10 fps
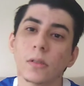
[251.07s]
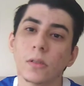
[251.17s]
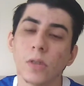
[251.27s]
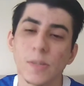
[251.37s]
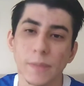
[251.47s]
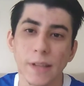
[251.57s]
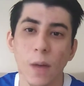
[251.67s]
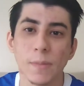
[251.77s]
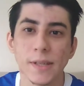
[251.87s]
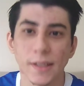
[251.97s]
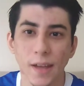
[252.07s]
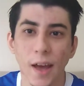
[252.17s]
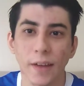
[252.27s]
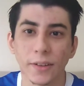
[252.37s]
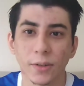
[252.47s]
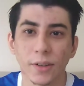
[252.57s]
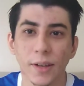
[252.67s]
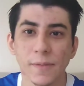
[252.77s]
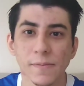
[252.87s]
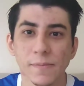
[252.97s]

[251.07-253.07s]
no hospital psiquiátrico, né?